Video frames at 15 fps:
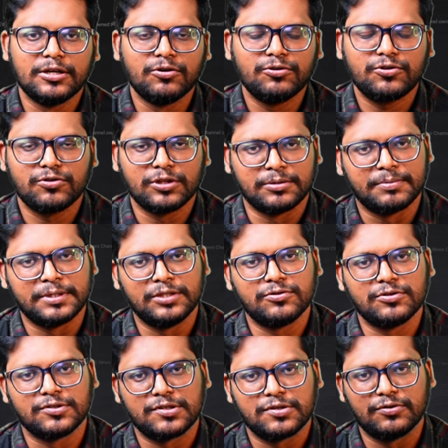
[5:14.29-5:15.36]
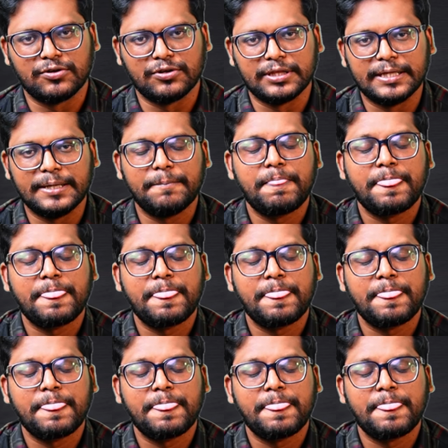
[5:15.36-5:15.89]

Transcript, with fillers: డౌట్ కొంతమందికి వస్తూ ఉంటుంది